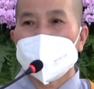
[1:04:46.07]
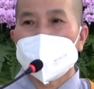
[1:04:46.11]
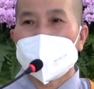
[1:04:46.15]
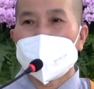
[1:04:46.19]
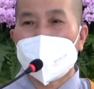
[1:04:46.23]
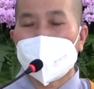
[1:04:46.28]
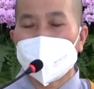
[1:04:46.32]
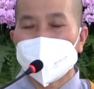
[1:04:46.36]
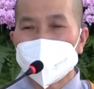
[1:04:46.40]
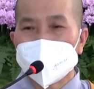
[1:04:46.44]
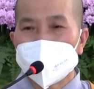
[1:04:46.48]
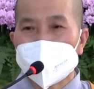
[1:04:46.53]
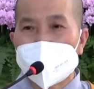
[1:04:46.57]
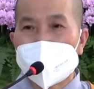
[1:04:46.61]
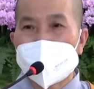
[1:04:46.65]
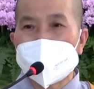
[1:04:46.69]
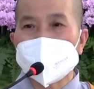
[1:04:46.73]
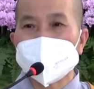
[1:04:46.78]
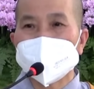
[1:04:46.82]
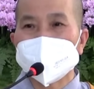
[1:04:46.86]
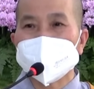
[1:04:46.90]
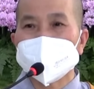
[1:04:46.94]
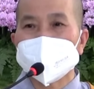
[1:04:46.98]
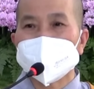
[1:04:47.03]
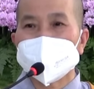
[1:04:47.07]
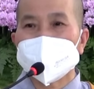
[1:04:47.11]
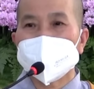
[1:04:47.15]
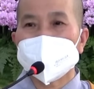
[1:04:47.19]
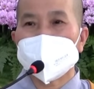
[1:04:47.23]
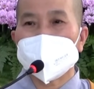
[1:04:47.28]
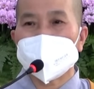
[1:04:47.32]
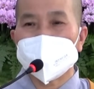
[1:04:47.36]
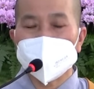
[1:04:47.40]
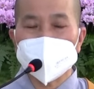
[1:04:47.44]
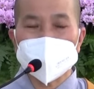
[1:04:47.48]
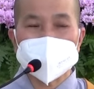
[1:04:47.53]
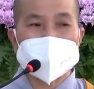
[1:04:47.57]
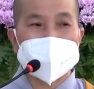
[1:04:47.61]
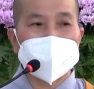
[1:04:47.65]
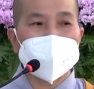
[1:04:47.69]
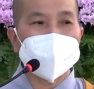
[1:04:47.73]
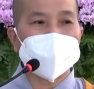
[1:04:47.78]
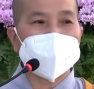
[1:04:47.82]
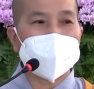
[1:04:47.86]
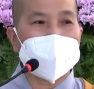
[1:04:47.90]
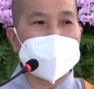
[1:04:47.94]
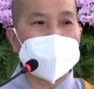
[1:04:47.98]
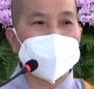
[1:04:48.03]
học Pháp, hiểu
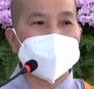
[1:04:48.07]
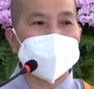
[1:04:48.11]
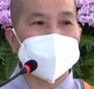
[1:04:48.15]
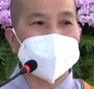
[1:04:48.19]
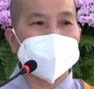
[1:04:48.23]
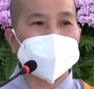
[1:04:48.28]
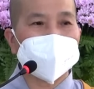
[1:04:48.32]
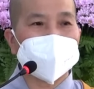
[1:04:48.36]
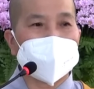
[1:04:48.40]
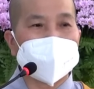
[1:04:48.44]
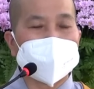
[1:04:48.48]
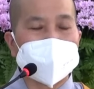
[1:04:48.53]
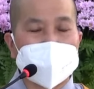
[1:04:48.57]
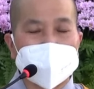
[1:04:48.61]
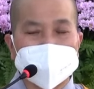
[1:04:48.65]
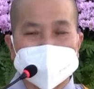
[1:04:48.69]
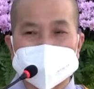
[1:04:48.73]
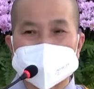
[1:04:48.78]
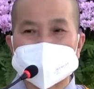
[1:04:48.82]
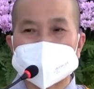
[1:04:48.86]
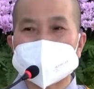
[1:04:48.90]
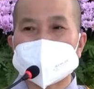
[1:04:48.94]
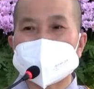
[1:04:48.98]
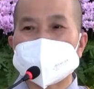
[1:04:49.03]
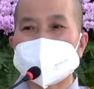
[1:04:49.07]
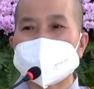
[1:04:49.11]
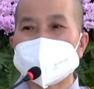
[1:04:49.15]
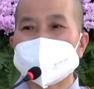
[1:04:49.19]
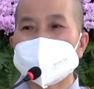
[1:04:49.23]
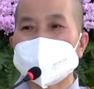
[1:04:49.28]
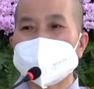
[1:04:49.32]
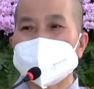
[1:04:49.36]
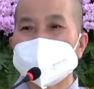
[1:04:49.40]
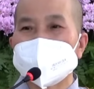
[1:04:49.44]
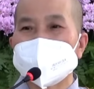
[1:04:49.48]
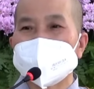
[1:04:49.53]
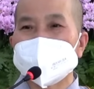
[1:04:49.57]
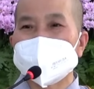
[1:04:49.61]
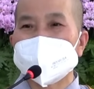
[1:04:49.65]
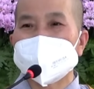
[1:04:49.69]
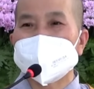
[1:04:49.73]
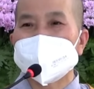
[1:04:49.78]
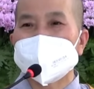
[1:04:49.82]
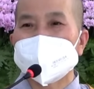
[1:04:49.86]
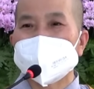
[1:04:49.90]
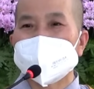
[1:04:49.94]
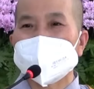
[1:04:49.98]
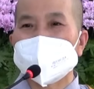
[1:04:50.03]
giáo Pháp phải hành trì
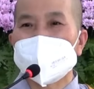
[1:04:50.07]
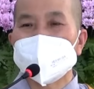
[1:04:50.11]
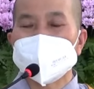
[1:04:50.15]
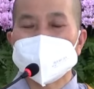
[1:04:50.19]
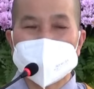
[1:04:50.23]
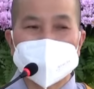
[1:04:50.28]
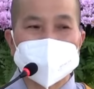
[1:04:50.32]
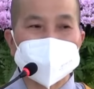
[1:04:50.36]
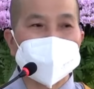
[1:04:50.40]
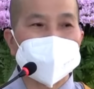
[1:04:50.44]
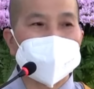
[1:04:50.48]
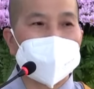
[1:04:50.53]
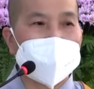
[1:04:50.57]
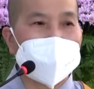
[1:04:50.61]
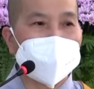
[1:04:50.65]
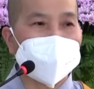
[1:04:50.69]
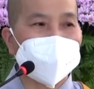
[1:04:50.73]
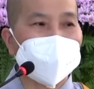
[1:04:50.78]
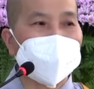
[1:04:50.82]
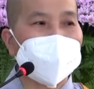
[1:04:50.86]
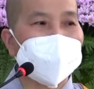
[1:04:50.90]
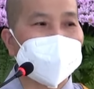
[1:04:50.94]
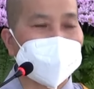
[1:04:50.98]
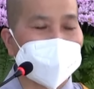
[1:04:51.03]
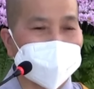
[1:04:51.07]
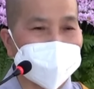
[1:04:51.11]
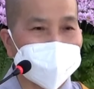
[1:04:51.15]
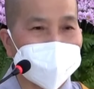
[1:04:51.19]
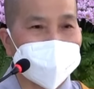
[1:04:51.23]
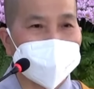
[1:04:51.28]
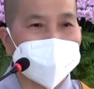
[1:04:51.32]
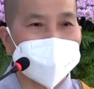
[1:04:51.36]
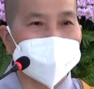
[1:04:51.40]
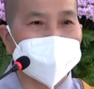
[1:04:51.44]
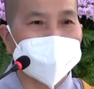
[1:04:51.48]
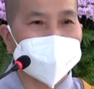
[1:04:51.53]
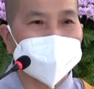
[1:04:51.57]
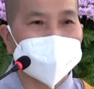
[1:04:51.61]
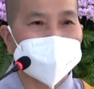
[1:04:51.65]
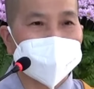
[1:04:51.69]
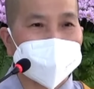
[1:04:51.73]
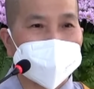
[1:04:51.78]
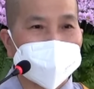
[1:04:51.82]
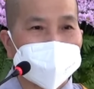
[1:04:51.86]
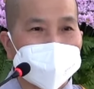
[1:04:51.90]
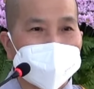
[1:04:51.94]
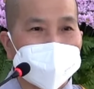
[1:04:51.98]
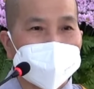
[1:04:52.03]
theo chánh Pháp quý vị ơi.
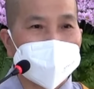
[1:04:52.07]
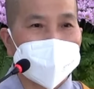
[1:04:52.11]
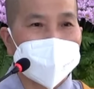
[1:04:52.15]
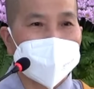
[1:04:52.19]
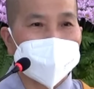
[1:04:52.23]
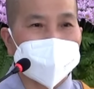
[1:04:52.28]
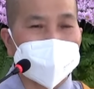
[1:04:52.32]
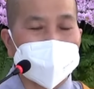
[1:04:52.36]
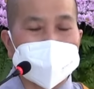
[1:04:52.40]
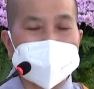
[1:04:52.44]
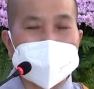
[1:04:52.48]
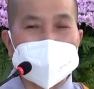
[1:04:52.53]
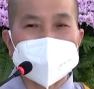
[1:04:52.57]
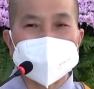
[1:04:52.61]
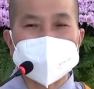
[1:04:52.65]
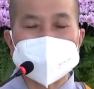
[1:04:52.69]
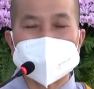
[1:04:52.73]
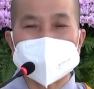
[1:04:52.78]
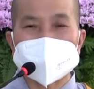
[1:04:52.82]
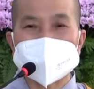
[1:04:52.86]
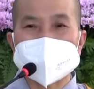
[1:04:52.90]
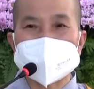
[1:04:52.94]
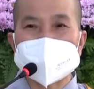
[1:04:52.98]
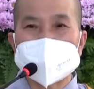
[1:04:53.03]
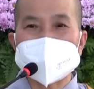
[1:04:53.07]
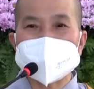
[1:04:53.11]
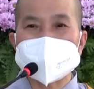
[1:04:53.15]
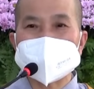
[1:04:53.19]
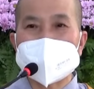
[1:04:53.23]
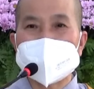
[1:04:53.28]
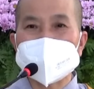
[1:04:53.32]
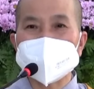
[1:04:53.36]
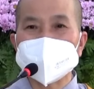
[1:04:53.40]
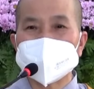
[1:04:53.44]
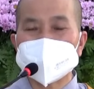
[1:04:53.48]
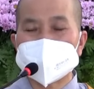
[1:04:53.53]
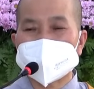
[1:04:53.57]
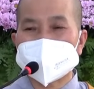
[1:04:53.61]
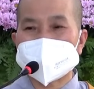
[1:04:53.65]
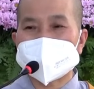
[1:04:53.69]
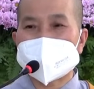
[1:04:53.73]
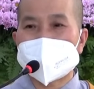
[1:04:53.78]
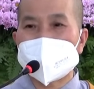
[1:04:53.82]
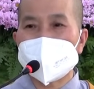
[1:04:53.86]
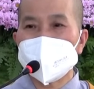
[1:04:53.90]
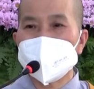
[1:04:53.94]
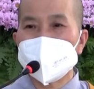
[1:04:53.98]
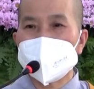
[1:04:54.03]
Phải đem những cái giá trị
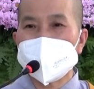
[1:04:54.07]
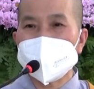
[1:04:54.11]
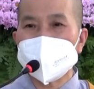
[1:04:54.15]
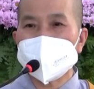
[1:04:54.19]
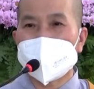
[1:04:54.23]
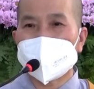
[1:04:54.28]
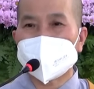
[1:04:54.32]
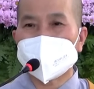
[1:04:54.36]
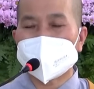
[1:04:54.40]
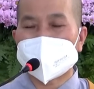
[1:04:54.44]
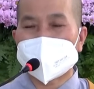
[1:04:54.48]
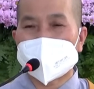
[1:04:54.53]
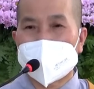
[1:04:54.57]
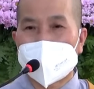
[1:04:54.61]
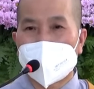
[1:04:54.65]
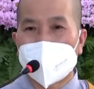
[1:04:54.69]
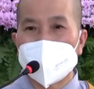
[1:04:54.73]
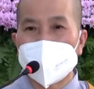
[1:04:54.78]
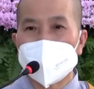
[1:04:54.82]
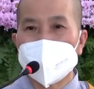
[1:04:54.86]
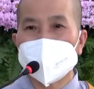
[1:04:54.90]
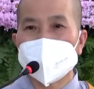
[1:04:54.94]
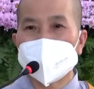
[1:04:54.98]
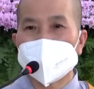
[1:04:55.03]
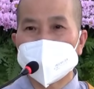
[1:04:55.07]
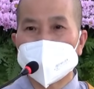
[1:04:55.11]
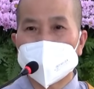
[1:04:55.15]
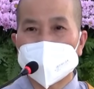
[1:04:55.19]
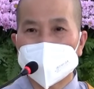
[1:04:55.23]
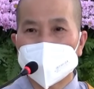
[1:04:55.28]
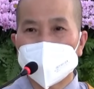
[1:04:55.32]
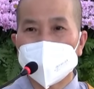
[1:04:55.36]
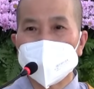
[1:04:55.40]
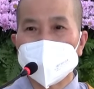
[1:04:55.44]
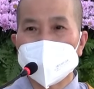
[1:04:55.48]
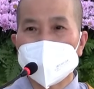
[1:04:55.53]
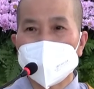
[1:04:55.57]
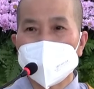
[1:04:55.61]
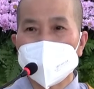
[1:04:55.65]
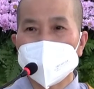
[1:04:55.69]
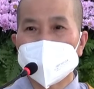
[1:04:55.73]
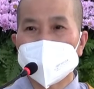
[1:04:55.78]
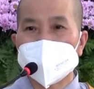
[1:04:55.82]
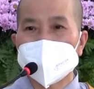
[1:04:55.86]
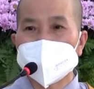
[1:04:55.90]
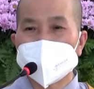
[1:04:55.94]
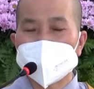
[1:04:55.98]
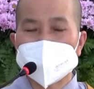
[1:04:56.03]
cao quý mà mình học, mình hiểu đó
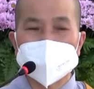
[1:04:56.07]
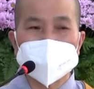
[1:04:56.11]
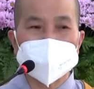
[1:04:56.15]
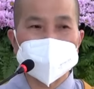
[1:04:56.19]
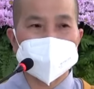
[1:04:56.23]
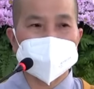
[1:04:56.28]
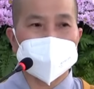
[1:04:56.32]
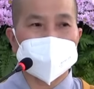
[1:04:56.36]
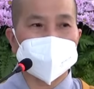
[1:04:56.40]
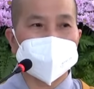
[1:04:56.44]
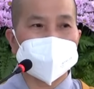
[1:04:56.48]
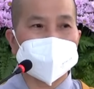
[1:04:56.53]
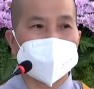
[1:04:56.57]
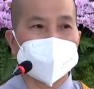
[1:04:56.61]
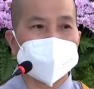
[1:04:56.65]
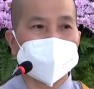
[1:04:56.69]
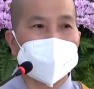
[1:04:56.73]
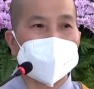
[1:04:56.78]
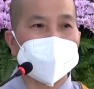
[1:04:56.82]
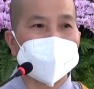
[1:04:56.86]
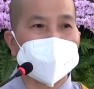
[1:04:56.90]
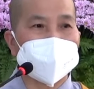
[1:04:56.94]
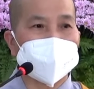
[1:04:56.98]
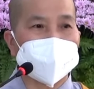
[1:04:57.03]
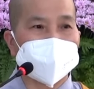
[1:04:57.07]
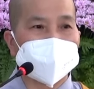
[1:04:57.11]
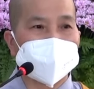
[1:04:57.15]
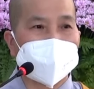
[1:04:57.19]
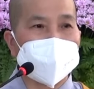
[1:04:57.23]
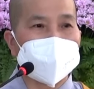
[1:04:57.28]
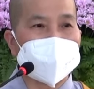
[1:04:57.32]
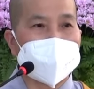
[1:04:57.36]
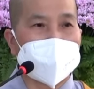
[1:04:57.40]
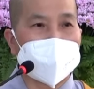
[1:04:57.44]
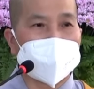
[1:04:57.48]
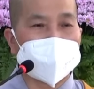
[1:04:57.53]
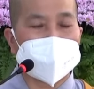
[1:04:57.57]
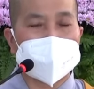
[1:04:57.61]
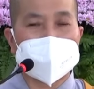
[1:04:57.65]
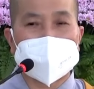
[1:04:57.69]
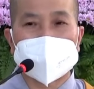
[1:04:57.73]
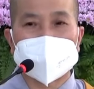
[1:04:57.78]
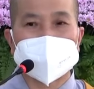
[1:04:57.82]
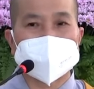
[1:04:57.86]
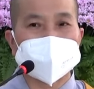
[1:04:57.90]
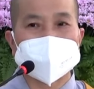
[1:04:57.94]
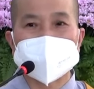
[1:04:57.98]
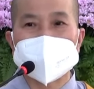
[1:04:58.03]
để ứng dụng vào trong đời sống hàng
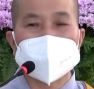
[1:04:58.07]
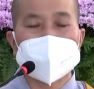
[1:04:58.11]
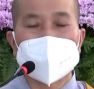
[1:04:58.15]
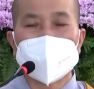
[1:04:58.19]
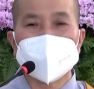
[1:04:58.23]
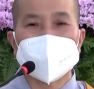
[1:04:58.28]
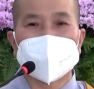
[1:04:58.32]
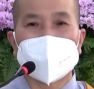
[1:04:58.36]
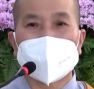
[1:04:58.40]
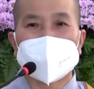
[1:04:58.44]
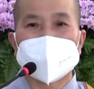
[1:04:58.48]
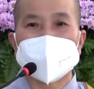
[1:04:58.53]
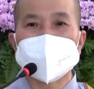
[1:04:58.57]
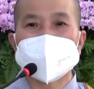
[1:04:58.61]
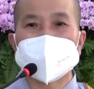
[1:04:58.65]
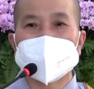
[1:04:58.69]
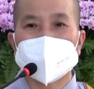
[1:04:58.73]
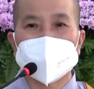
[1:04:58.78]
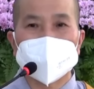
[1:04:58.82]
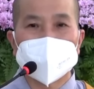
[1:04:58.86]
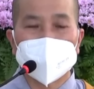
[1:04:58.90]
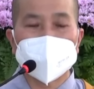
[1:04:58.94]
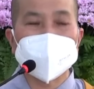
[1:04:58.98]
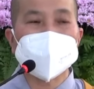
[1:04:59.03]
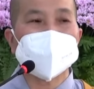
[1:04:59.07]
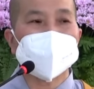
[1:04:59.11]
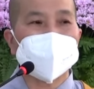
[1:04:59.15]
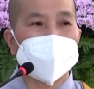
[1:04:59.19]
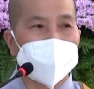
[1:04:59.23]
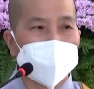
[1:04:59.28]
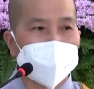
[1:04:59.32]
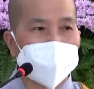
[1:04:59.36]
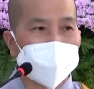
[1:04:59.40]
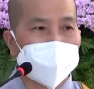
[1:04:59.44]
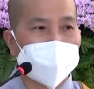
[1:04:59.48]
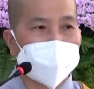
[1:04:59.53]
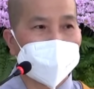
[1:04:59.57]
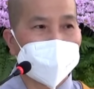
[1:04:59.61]
ngày, chứ không phải chỉ nói suông.